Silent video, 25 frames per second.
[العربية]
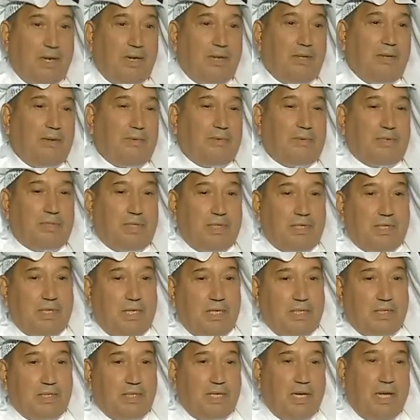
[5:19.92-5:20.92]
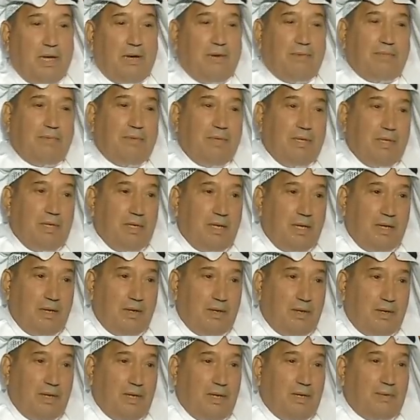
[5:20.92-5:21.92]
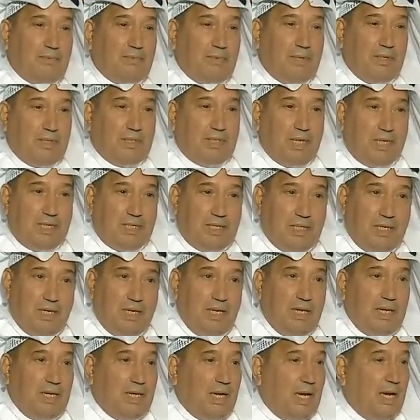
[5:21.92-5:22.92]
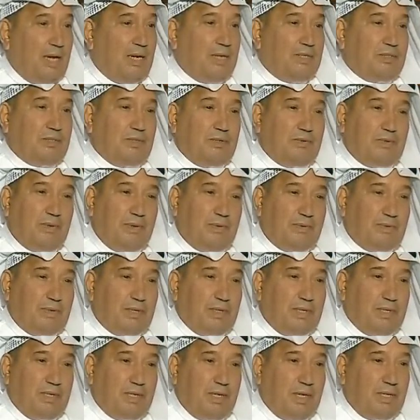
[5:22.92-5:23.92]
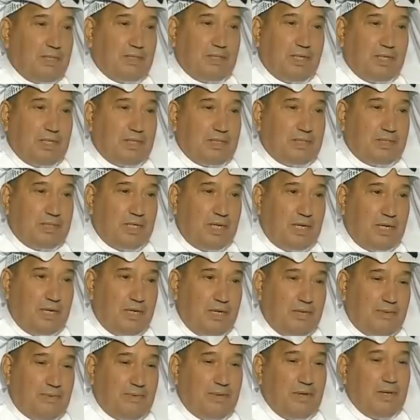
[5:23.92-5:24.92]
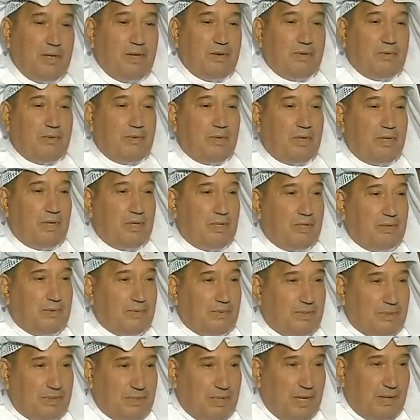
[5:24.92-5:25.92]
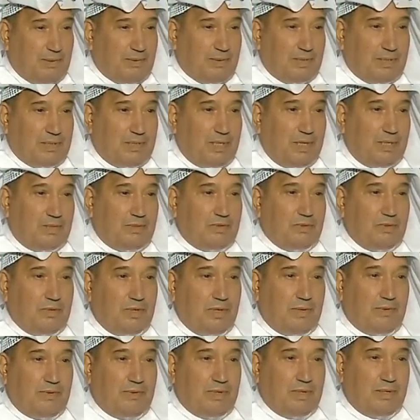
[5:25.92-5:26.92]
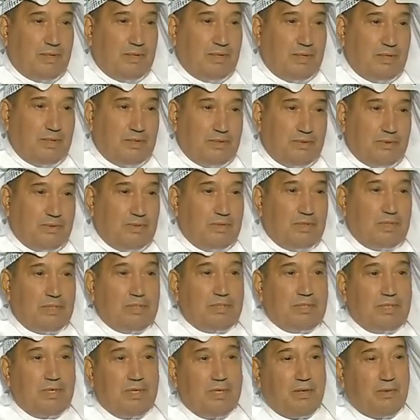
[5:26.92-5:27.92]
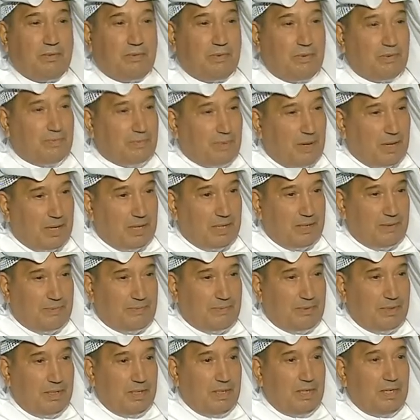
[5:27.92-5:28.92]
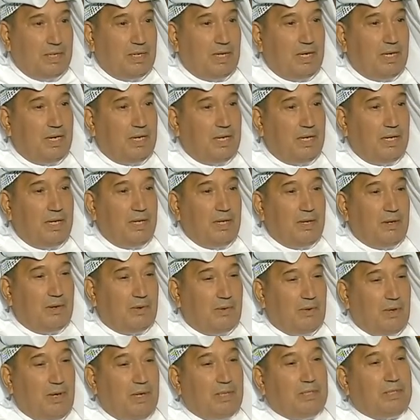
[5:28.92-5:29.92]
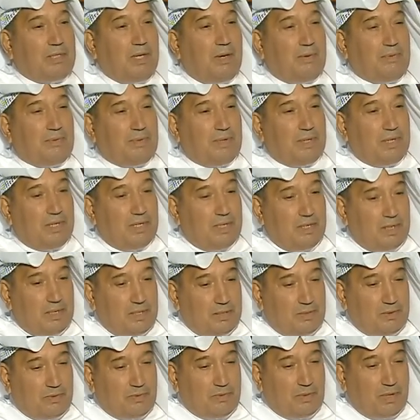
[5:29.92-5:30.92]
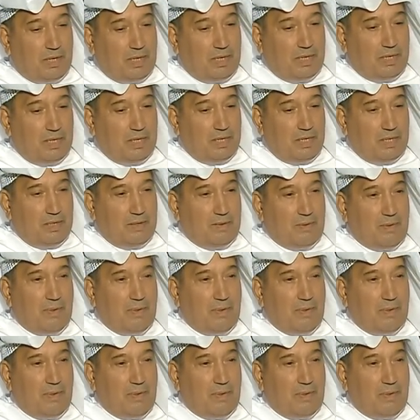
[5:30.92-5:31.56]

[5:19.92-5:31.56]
النموذج الاسلام المعتدل انا اشوفه في الازهر الشريف وجامعه زيتونه في تونس والمغرب وحتى في بس في هم,